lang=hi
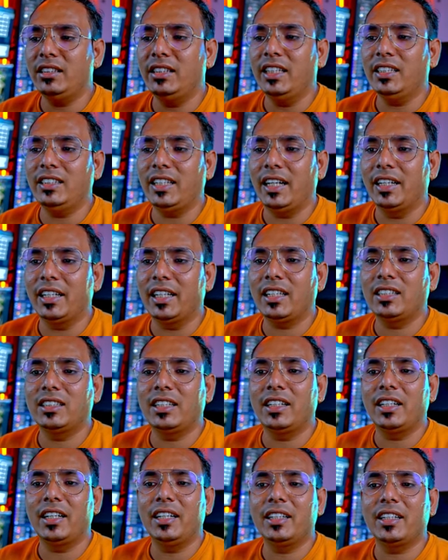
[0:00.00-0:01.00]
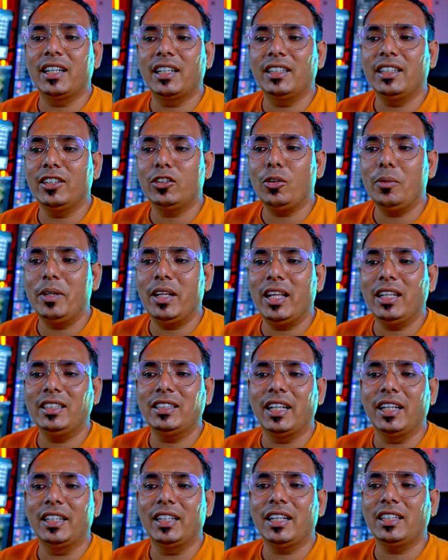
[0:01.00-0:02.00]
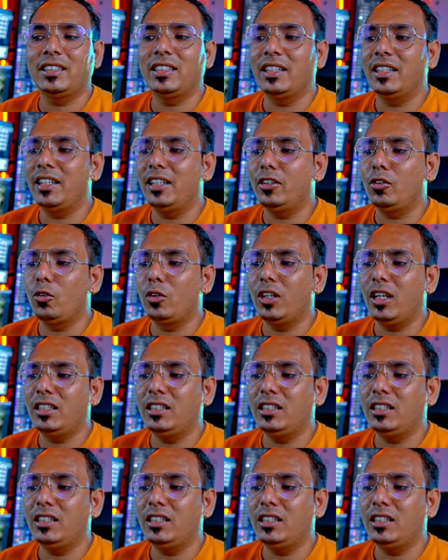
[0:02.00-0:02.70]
ये सेंटेक्स जनरेट कर दिया तो मेरा एक सेंटेक्स जनरेट हो गया